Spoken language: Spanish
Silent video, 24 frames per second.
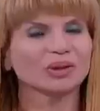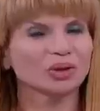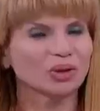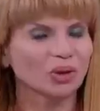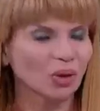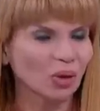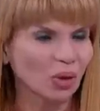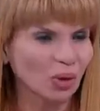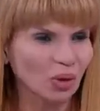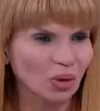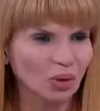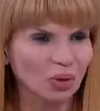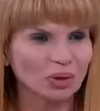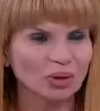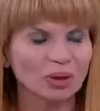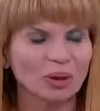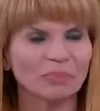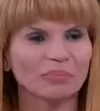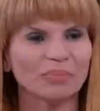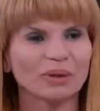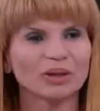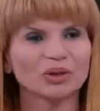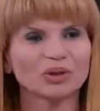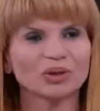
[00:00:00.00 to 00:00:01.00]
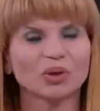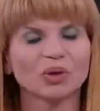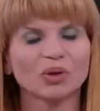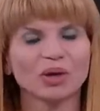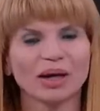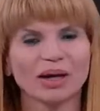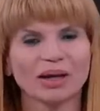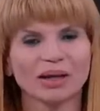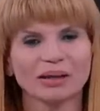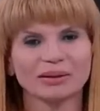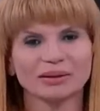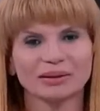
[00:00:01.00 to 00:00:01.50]
Yo lo conocí en
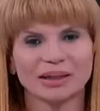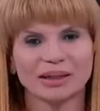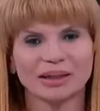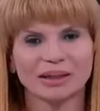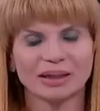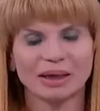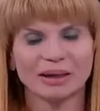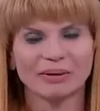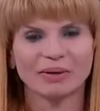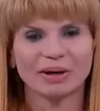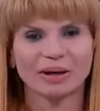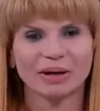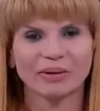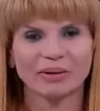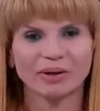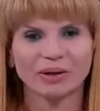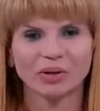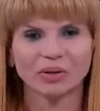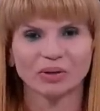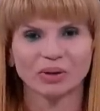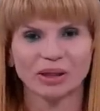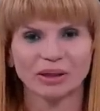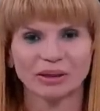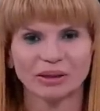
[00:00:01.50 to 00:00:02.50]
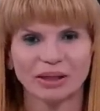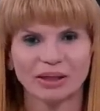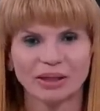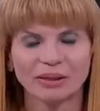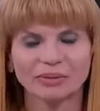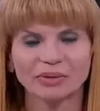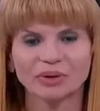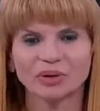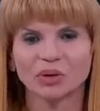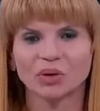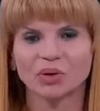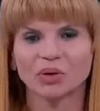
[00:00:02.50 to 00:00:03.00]
persona desde que trabajaba en otra
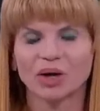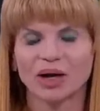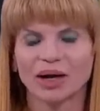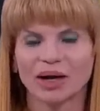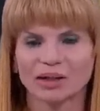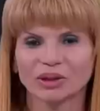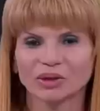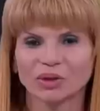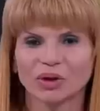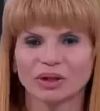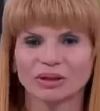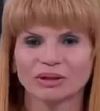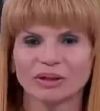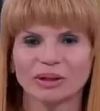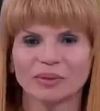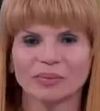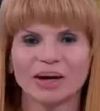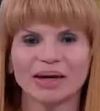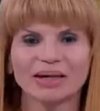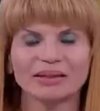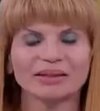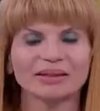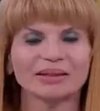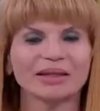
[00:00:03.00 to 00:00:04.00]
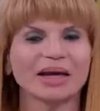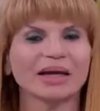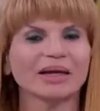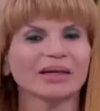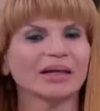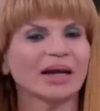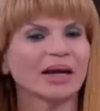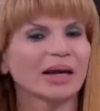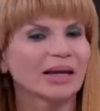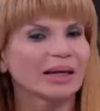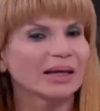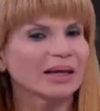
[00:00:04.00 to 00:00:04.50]
televisora, Johan Sebastián.
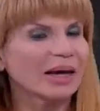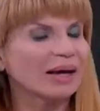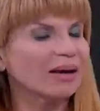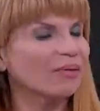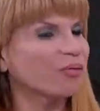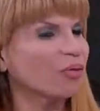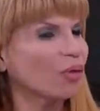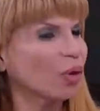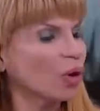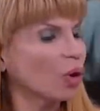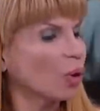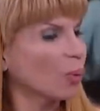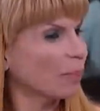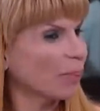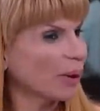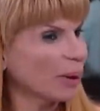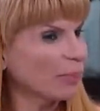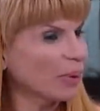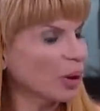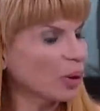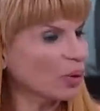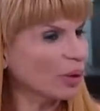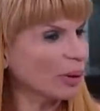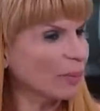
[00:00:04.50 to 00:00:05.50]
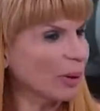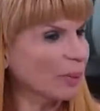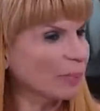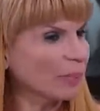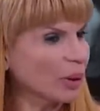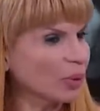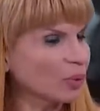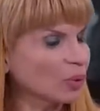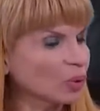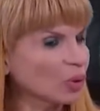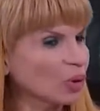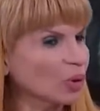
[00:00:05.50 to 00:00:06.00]
Él fue lo primero que me
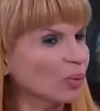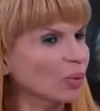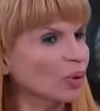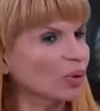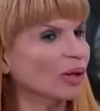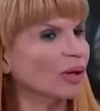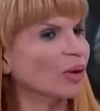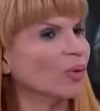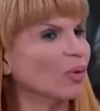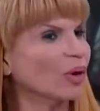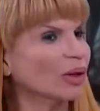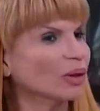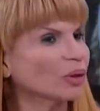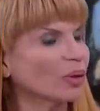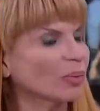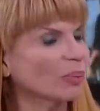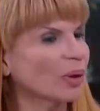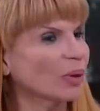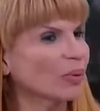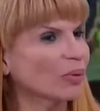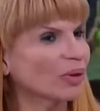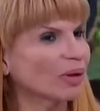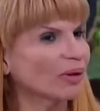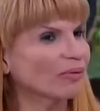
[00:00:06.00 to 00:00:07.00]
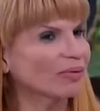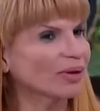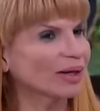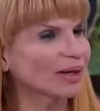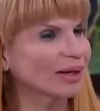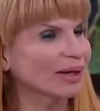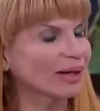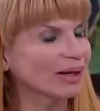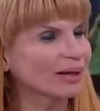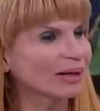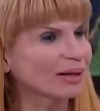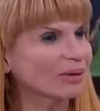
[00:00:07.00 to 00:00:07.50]
preguntó, Moni, ¿cuándo, me voy, a
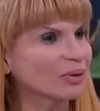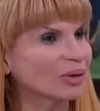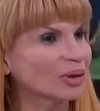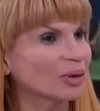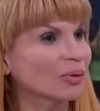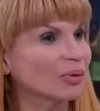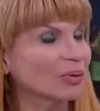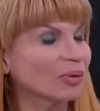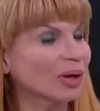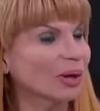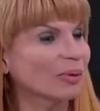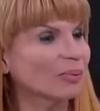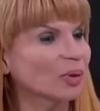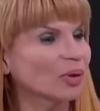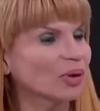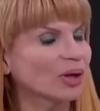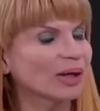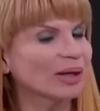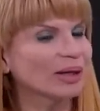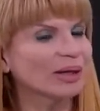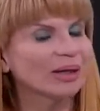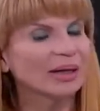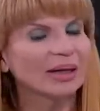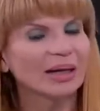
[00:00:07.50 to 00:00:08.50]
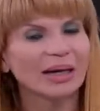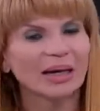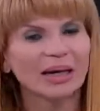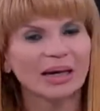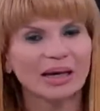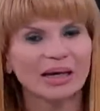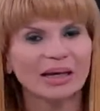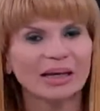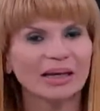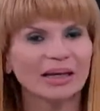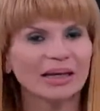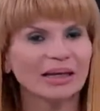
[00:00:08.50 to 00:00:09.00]
eh, ¿cuándo voy a morir?
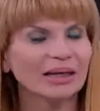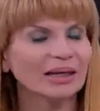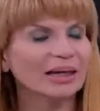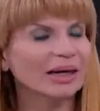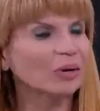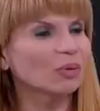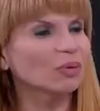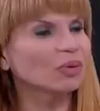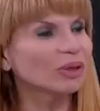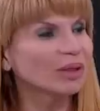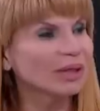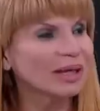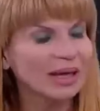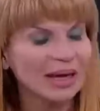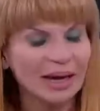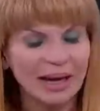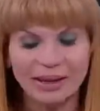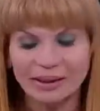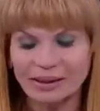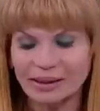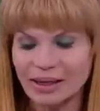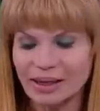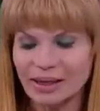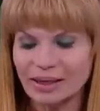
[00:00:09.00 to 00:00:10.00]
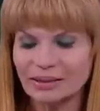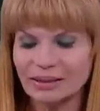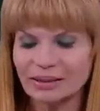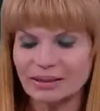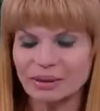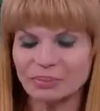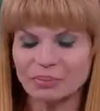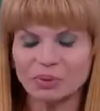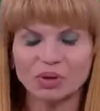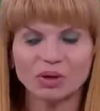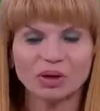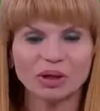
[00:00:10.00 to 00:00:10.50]
Y le dije un día
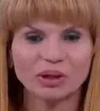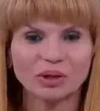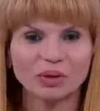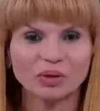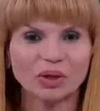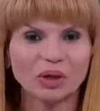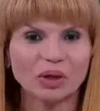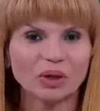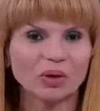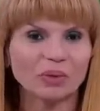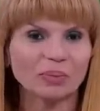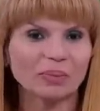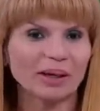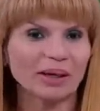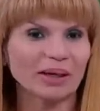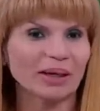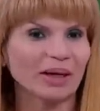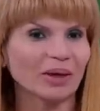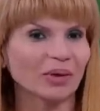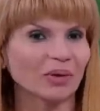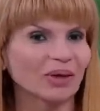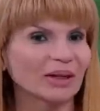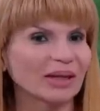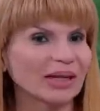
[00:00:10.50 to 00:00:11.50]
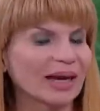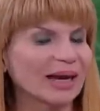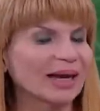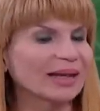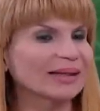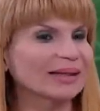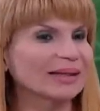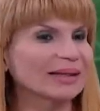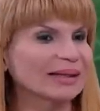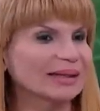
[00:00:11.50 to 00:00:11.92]
13, porque yo tengo marcado el día